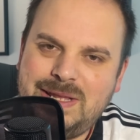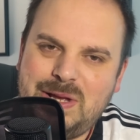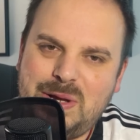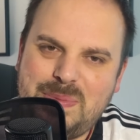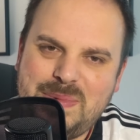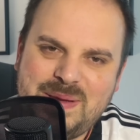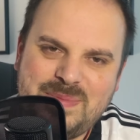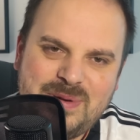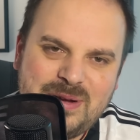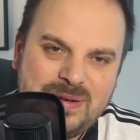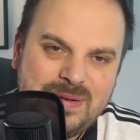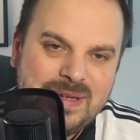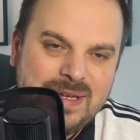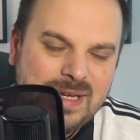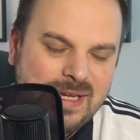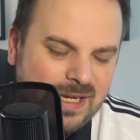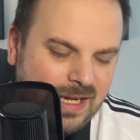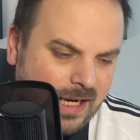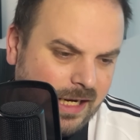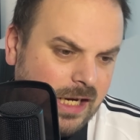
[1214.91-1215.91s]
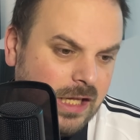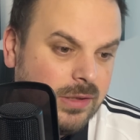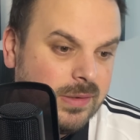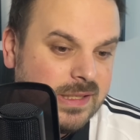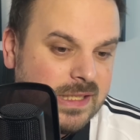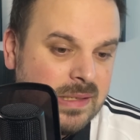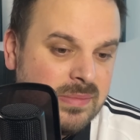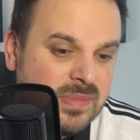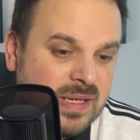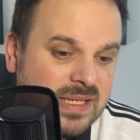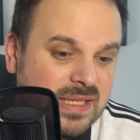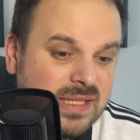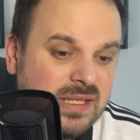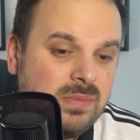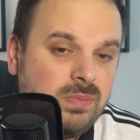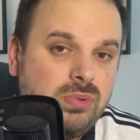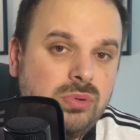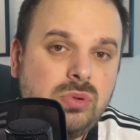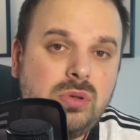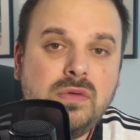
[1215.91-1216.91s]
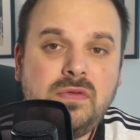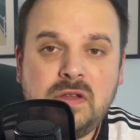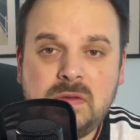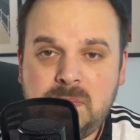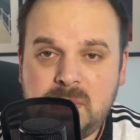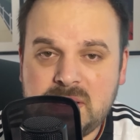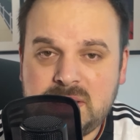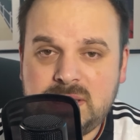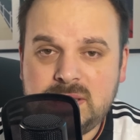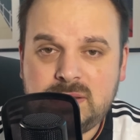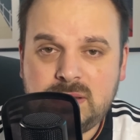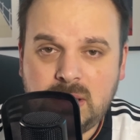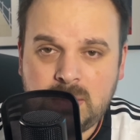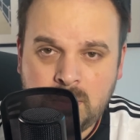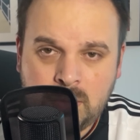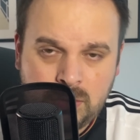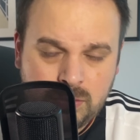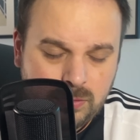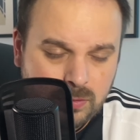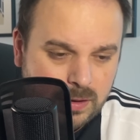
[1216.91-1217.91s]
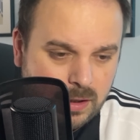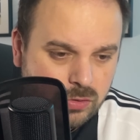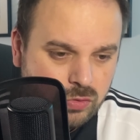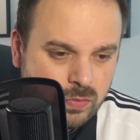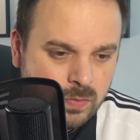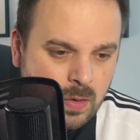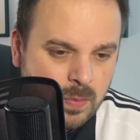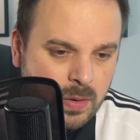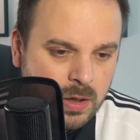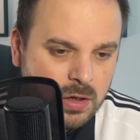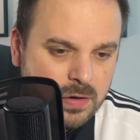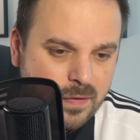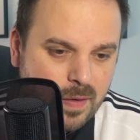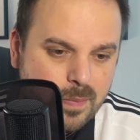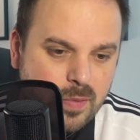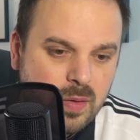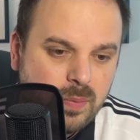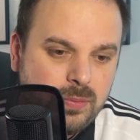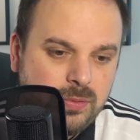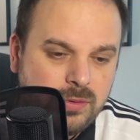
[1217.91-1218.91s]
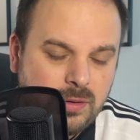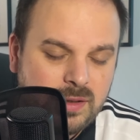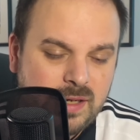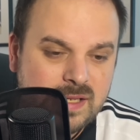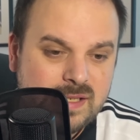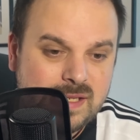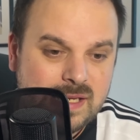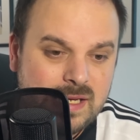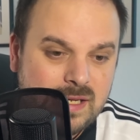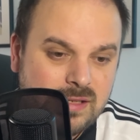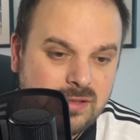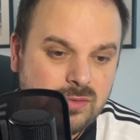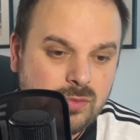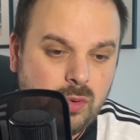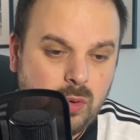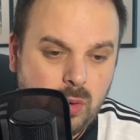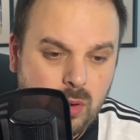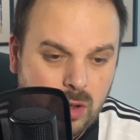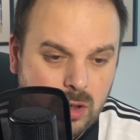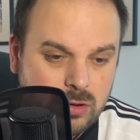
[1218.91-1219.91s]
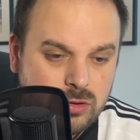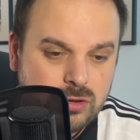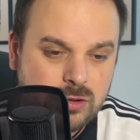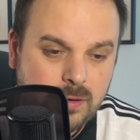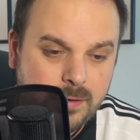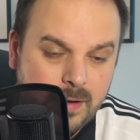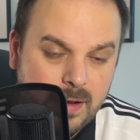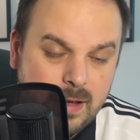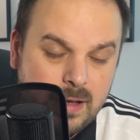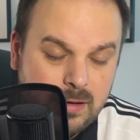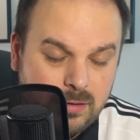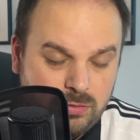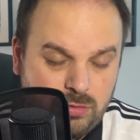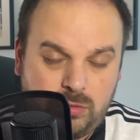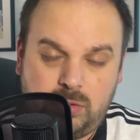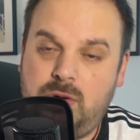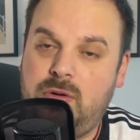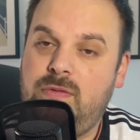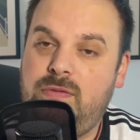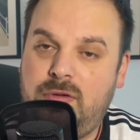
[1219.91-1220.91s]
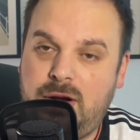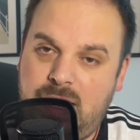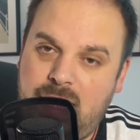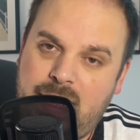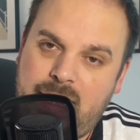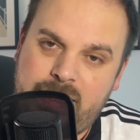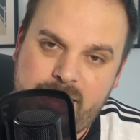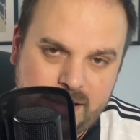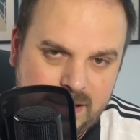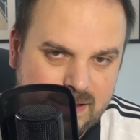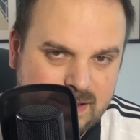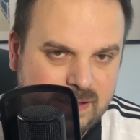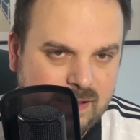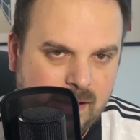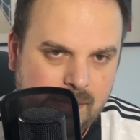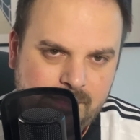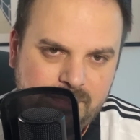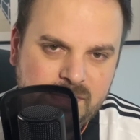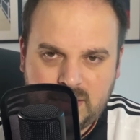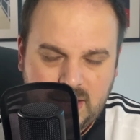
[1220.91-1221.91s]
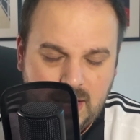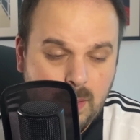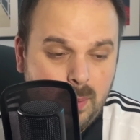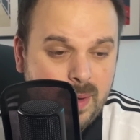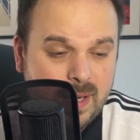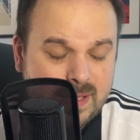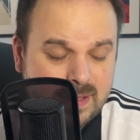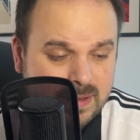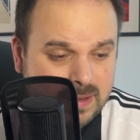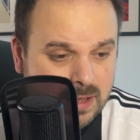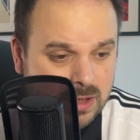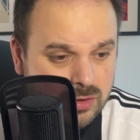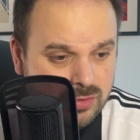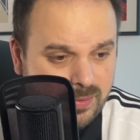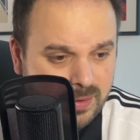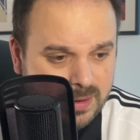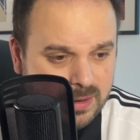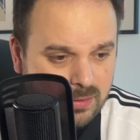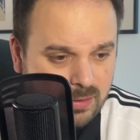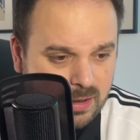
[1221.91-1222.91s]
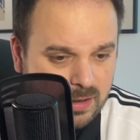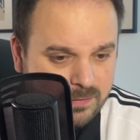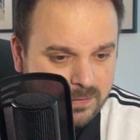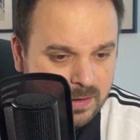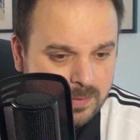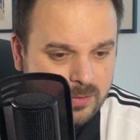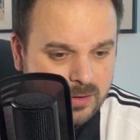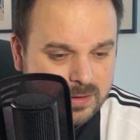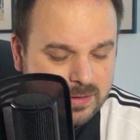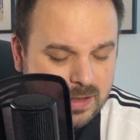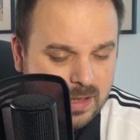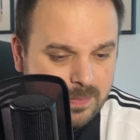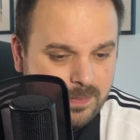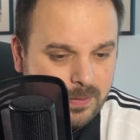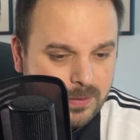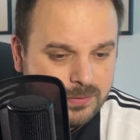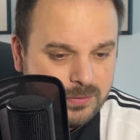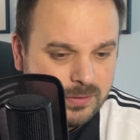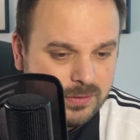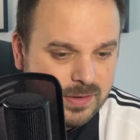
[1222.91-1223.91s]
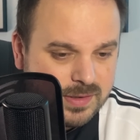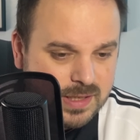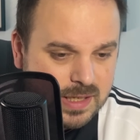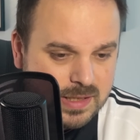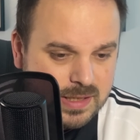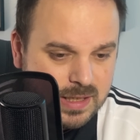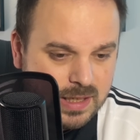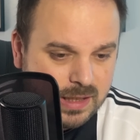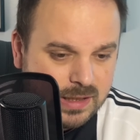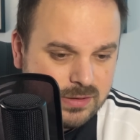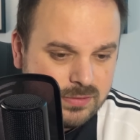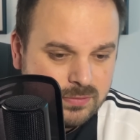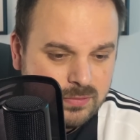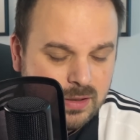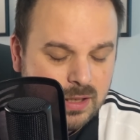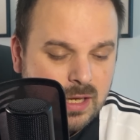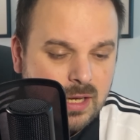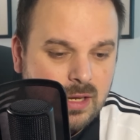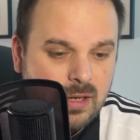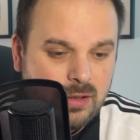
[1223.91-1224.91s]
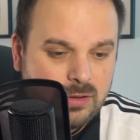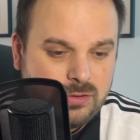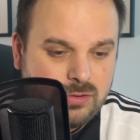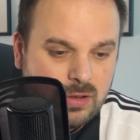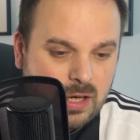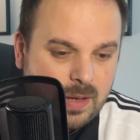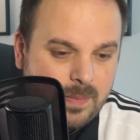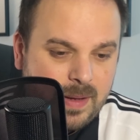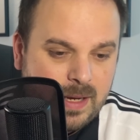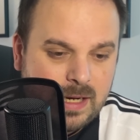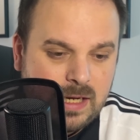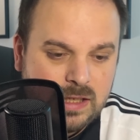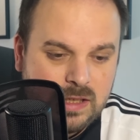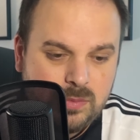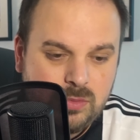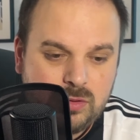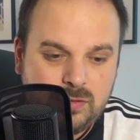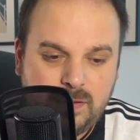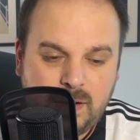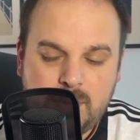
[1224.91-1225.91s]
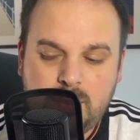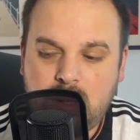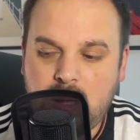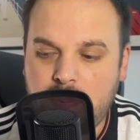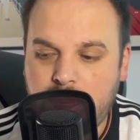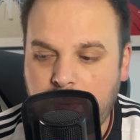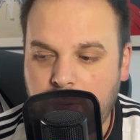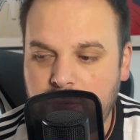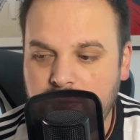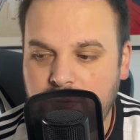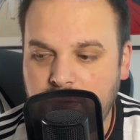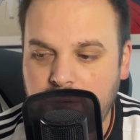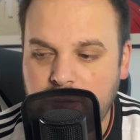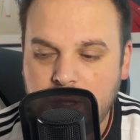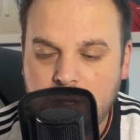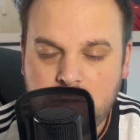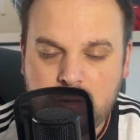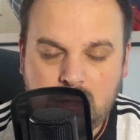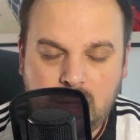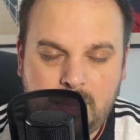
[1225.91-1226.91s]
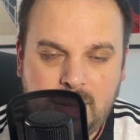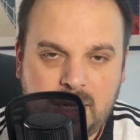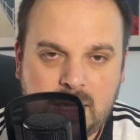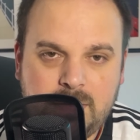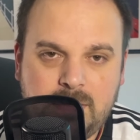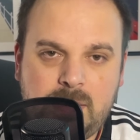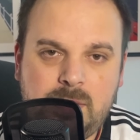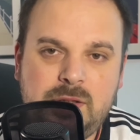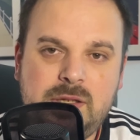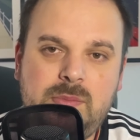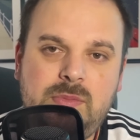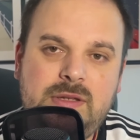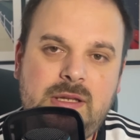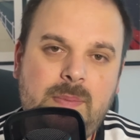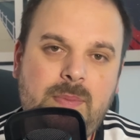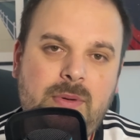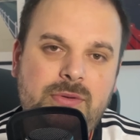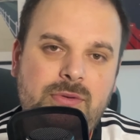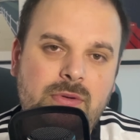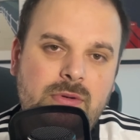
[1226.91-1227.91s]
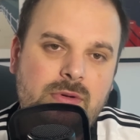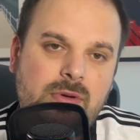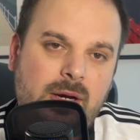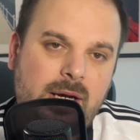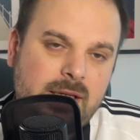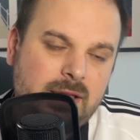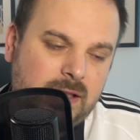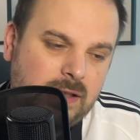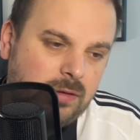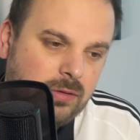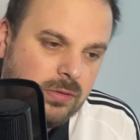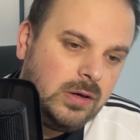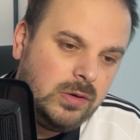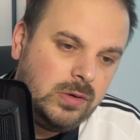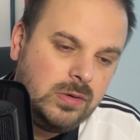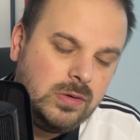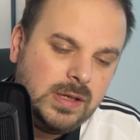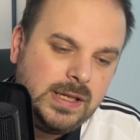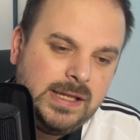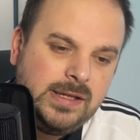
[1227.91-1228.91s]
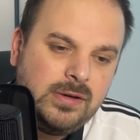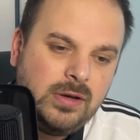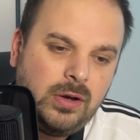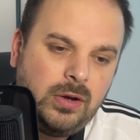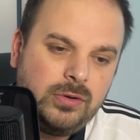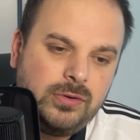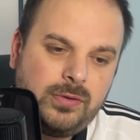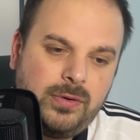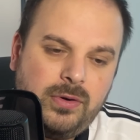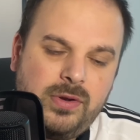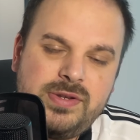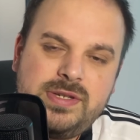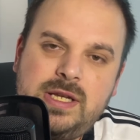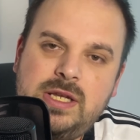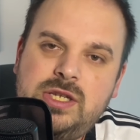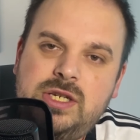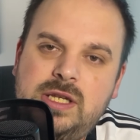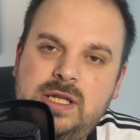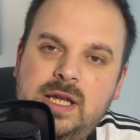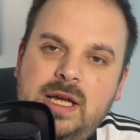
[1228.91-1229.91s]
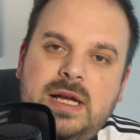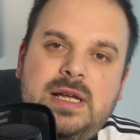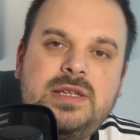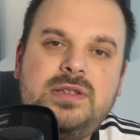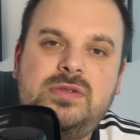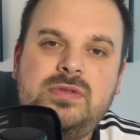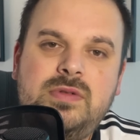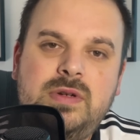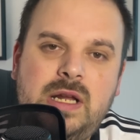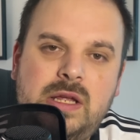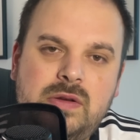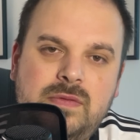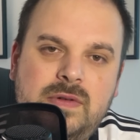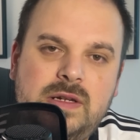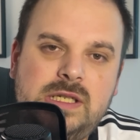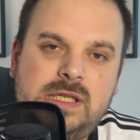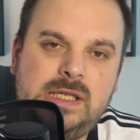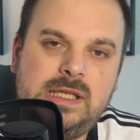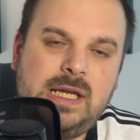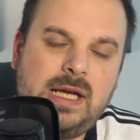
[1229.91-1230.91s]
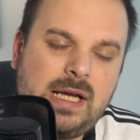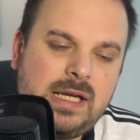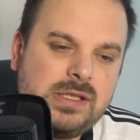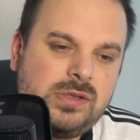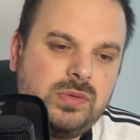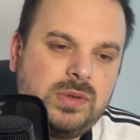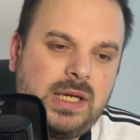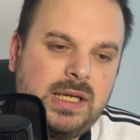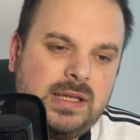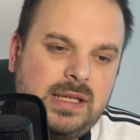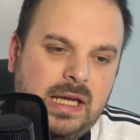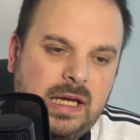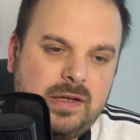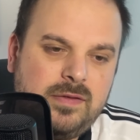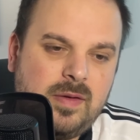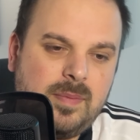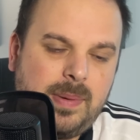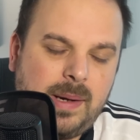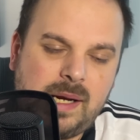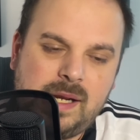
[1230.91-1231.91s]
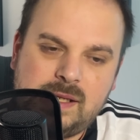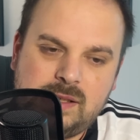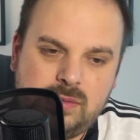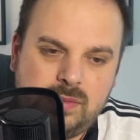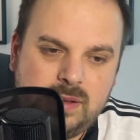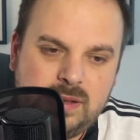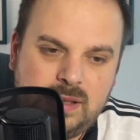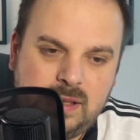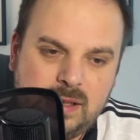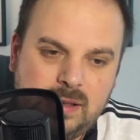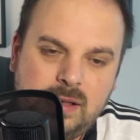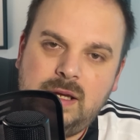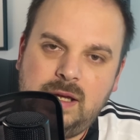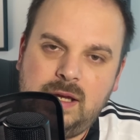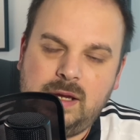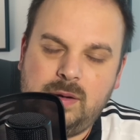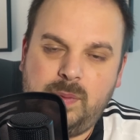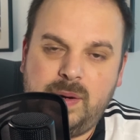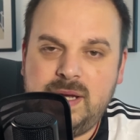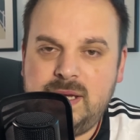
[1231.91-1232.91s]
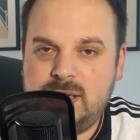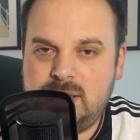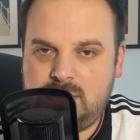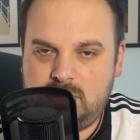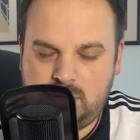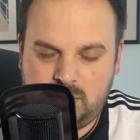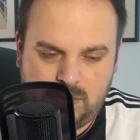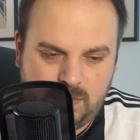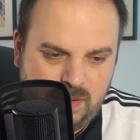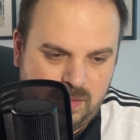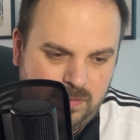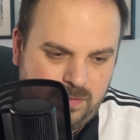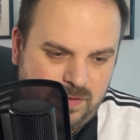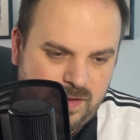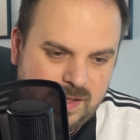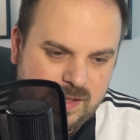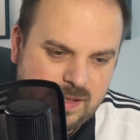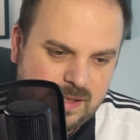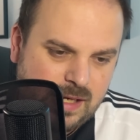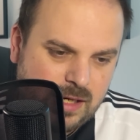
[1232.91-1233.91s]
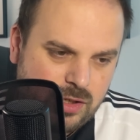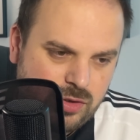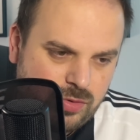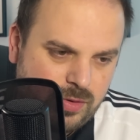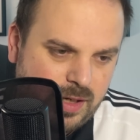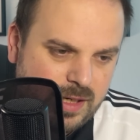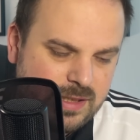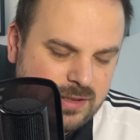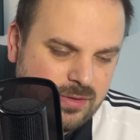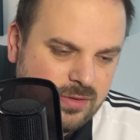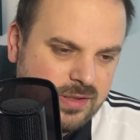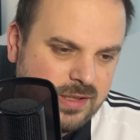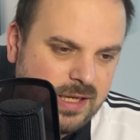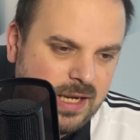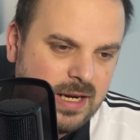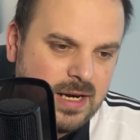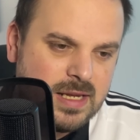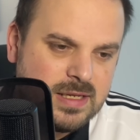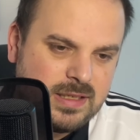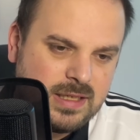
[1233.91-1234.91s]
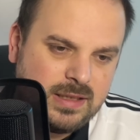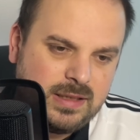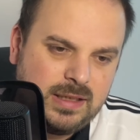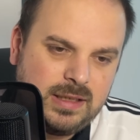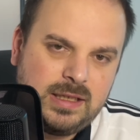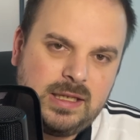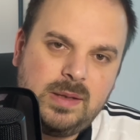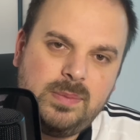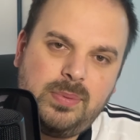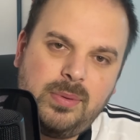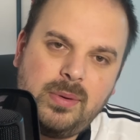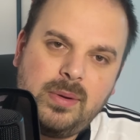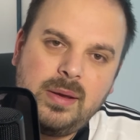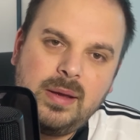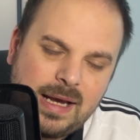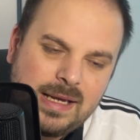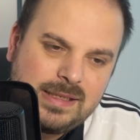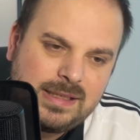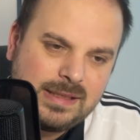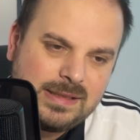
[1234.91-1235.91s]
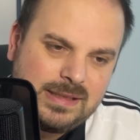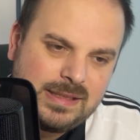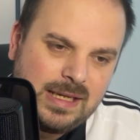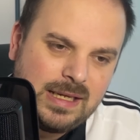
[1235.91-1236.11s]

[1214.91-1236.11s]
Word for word: énormément. Il est deuxième à 6 buts devant de Percy seulement, donc à tout moment, il devient meilleur buteur de la sélection orange. Donc euh, voilà, rien que ça. Et ouais, c'est un joueur qui aura vraiment été important dans cette sélection, qui aura marqué des buts vraiment importants, qui aura marqué vraiment des buts importants, qui aura été le, lien entre l'ancienne génération et la nouvelle génération qui est arrivée par la suite. Et, ouais, Memphis, c'est un joueur essentiel à cette équipe, à cette